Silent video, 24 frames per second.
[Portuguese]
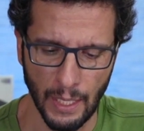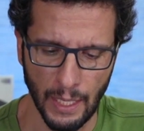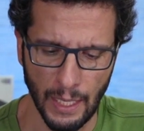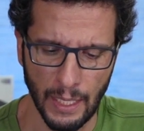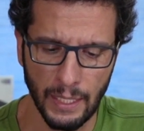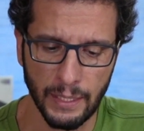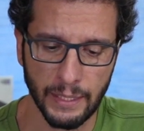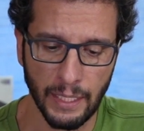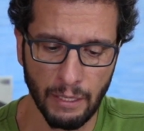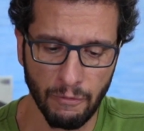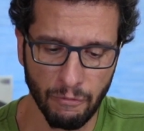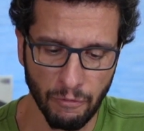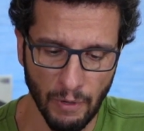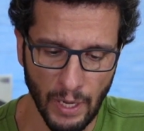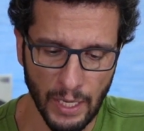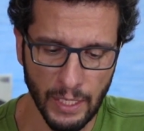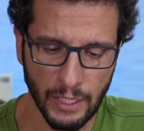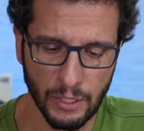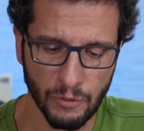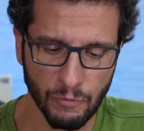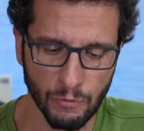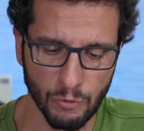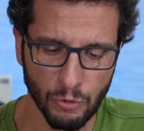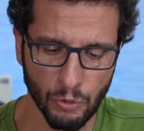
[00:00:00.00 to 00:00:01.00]
Ele tem
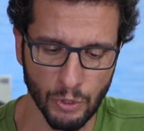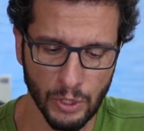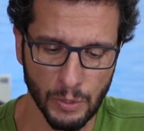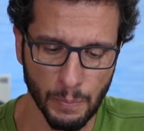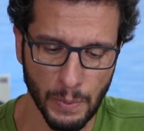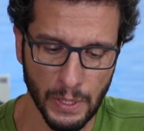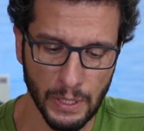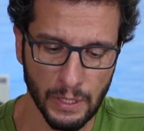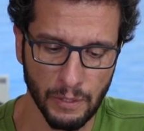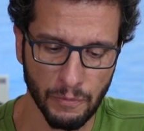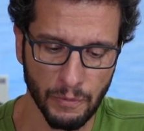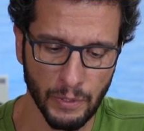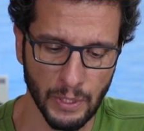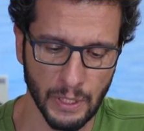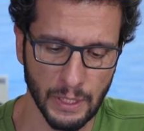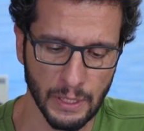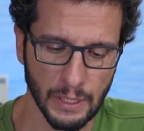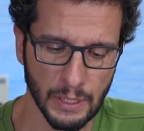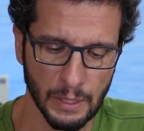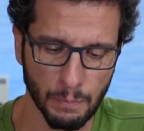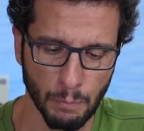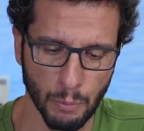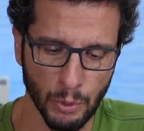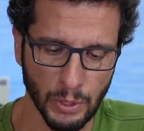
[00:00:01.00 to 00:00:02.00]
várias funções
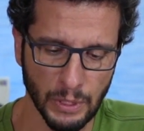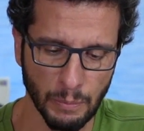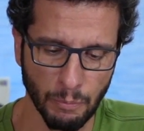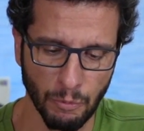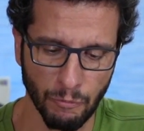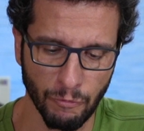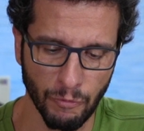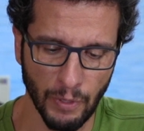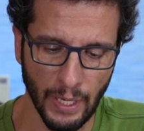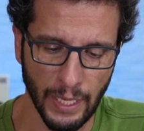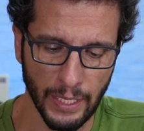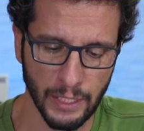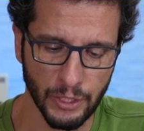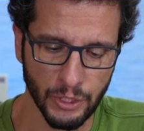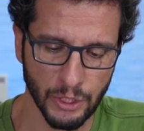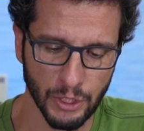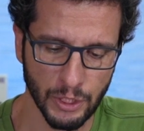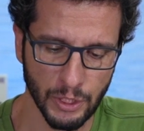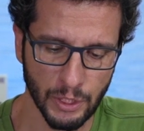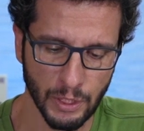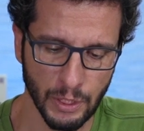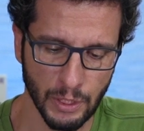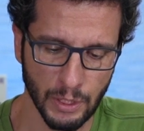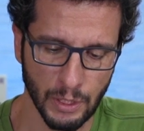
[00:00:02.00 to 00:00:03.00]
pré-definidas, por exemplo,
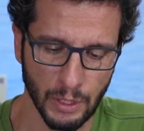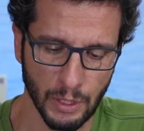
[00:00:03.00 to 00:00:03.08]
flash,